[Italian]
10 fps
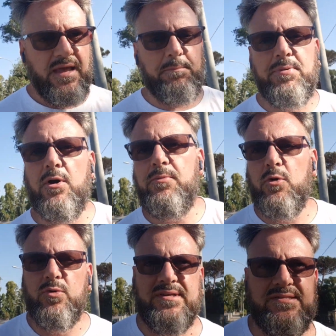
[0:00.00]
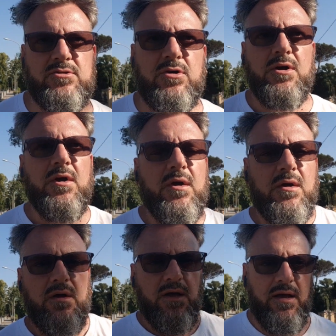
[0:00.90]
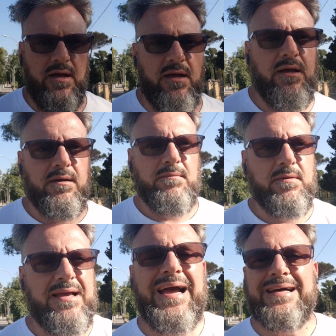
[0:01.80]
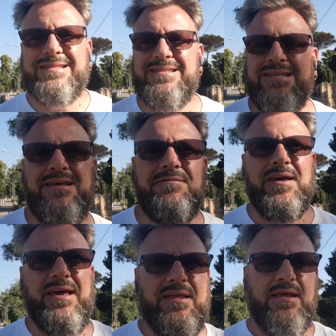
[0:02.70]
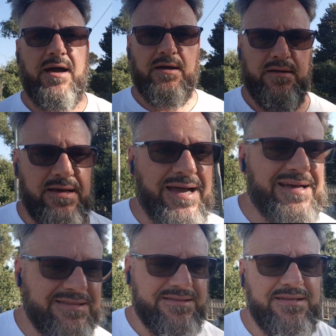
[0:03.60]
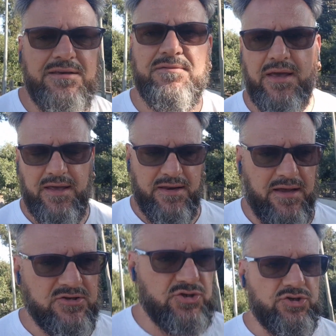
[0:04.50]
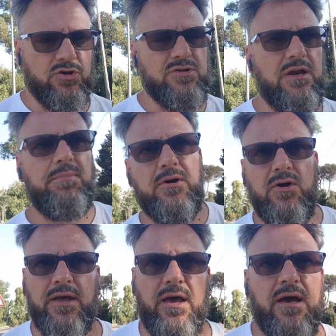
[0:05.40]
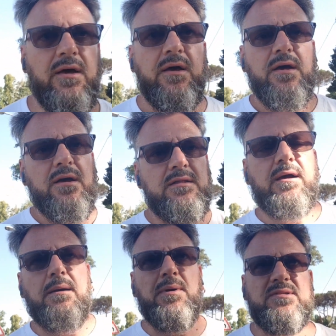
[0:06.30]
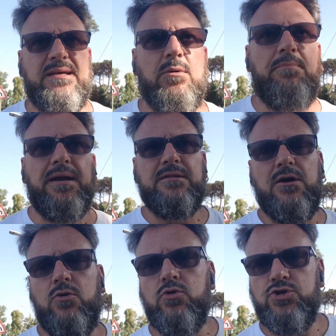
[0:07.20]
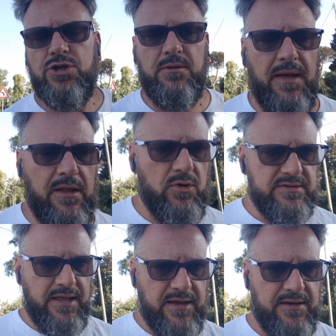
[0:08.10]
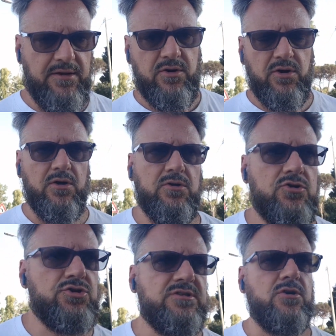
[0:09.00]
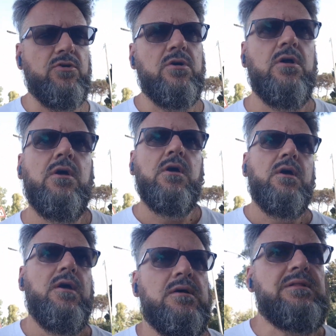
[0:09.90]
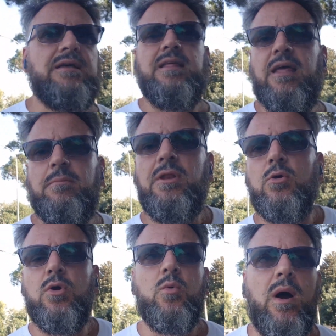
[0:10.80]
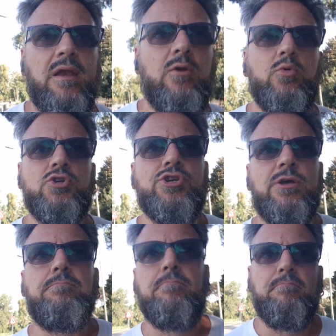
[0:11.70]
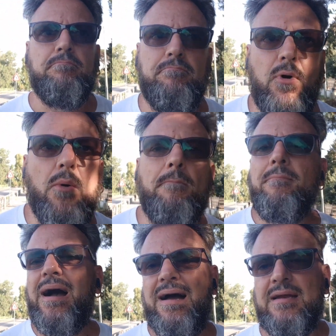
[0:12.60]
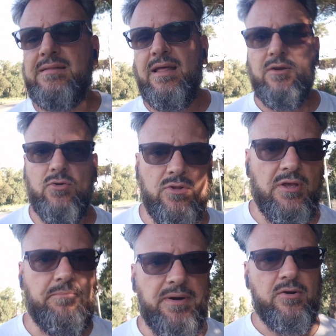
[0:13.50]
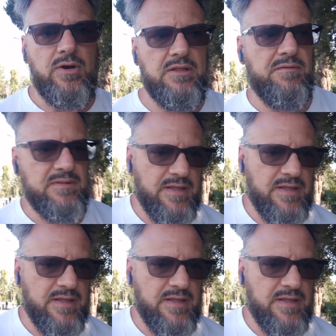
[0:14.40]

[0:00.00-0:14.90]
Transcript: è proprio questo. Eh, cattiveria, cattiveria. Ci sono delle parole che stiamo imparando a conoscere meglio il tecnico, no? Ci sono dei termini con i quali lui ci bombarda in ogni parola,